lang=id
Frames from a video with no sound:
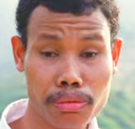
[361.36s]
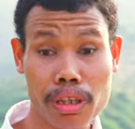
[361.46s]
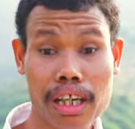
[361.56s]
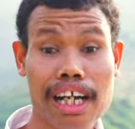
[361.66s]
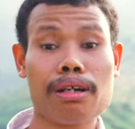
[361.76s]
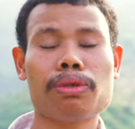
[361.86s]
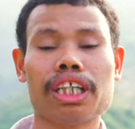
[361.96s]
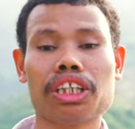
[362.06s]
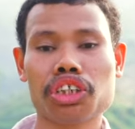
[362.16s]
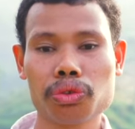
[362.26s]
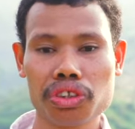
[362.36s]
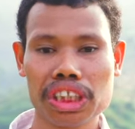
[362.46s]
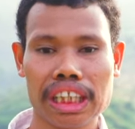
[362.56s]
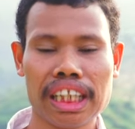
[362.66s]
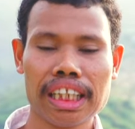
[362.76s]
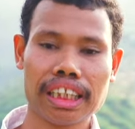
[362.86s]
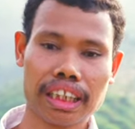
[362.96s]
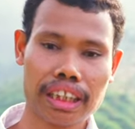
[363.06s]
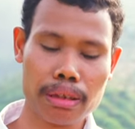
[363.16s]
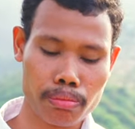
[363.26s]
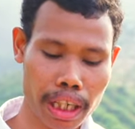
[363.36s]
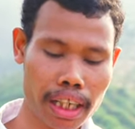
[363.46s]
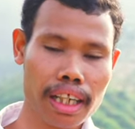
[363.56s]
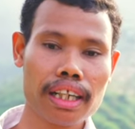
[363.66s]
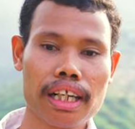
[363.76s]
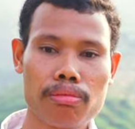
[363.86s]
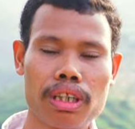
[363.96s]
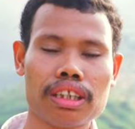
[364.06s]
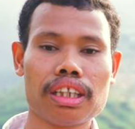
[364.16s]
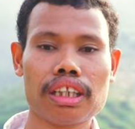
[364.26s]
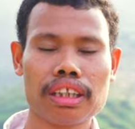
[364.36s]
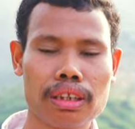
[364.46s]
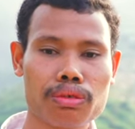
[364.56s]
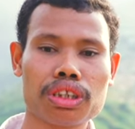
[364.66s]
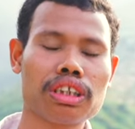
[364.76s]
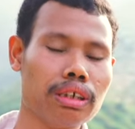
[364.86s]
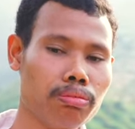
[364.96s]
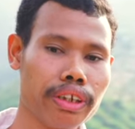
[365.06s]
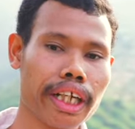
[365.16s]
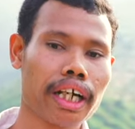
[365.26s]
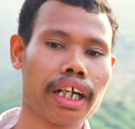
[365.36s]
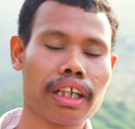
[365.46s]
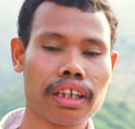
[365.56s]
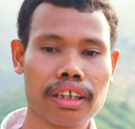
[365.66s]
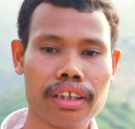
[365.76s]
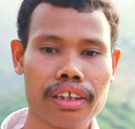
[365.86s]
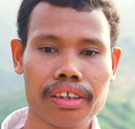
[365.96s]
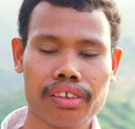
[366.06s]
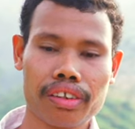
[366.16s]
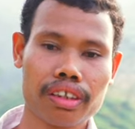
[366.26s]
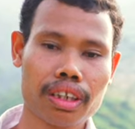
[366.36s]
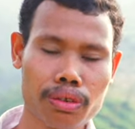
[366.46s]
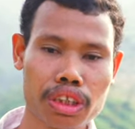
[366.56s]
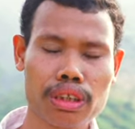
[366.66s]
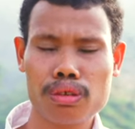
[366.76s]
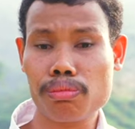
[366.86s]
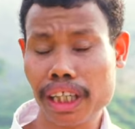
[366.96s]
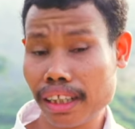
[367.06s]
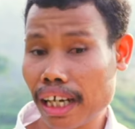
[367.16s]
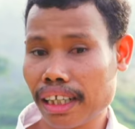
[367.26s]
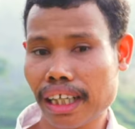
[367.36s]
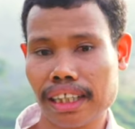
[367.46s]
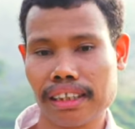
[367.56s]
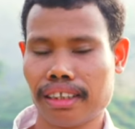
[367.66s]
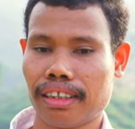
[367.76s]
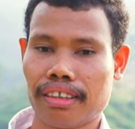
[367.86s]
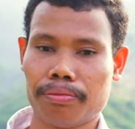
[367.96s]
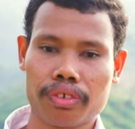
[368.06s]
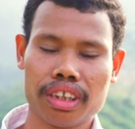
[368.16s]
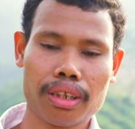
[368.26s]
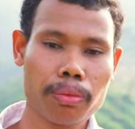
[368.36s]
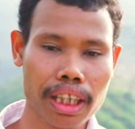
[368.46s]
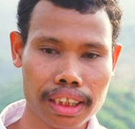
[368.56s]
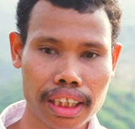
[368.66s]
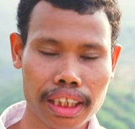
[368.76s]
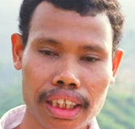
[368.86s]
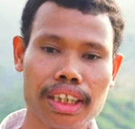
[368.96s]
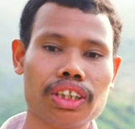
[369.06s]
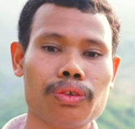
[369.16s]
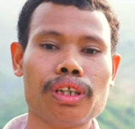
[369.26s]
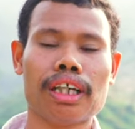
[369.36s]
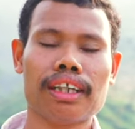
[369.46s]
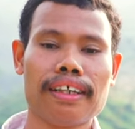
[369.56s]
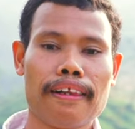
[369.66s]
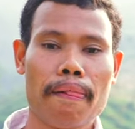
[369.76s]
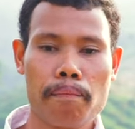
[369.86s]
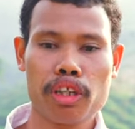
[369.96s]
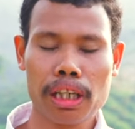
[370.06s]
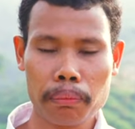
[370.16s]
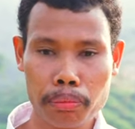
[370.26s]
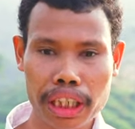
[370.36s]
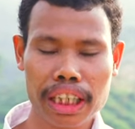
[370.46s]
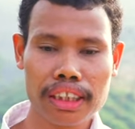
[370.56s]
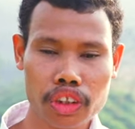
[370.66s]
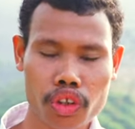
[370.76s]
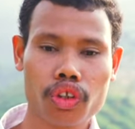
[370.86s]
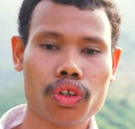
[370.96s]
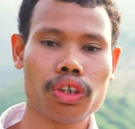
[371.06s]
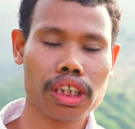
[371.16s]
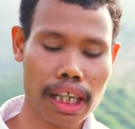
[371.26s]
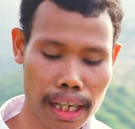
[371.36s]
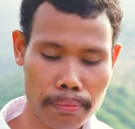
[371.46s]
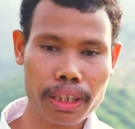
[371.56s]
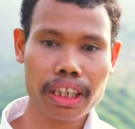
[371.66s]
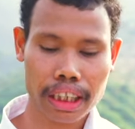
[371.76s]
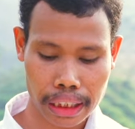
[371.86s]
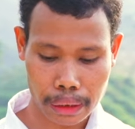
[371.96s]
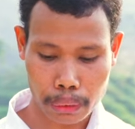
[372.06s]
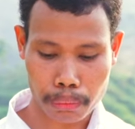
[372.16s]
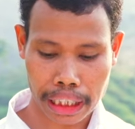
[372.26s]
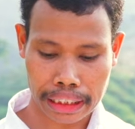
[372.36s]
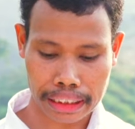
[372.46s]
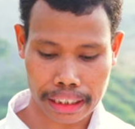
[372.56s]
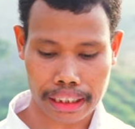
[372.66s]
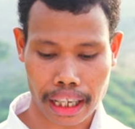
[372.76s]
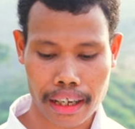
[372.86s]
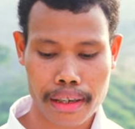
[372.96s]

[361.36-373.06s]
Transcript: sebuah Ka'bah yang suci yang dimana namanya terus dimuliakan yang terus dikumandangkan ya, pada saat ini juga dia memberikan contoh di dalam kehidupan kita